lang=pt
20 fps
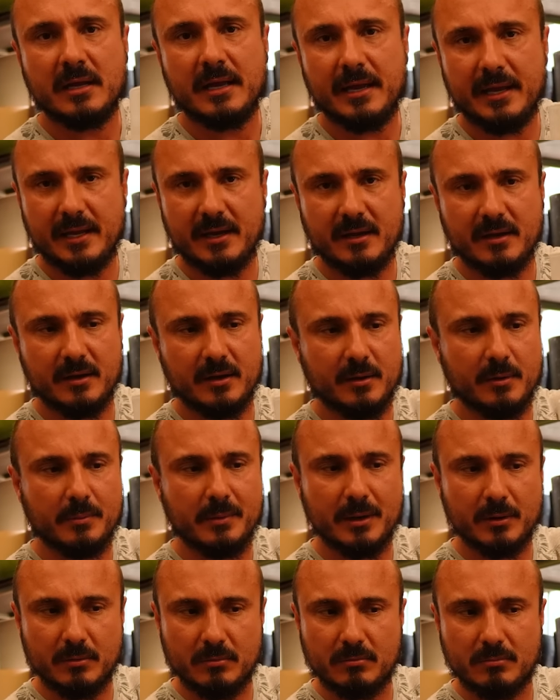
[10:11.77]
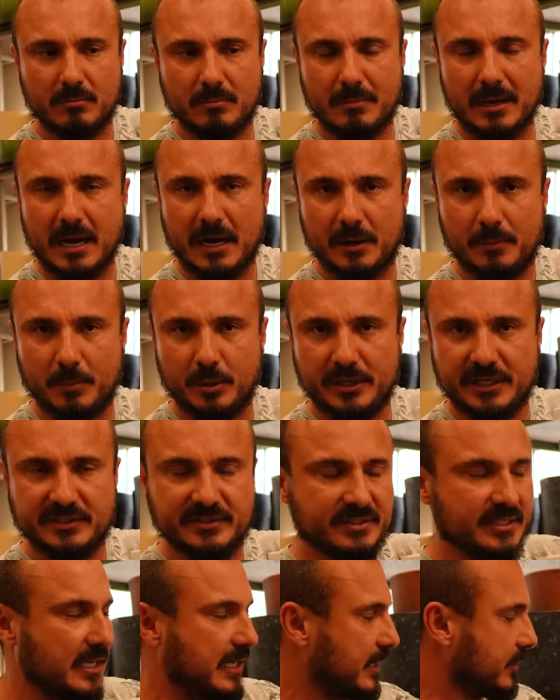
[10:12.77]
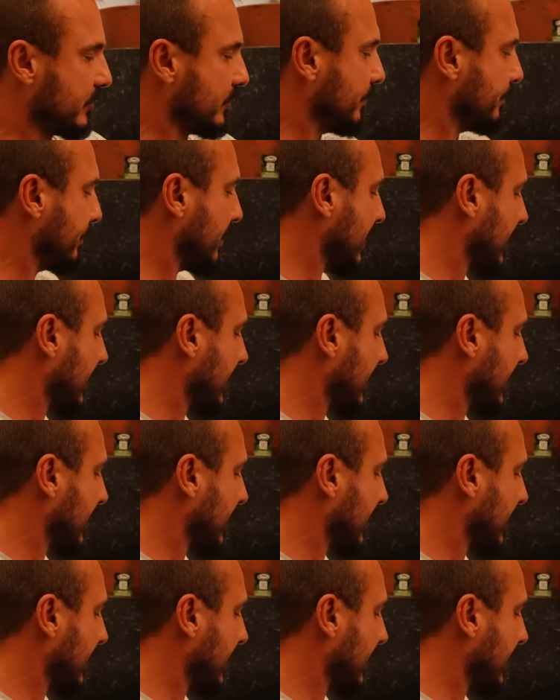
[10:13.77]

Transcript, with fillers: É, é um, é um marmorizado.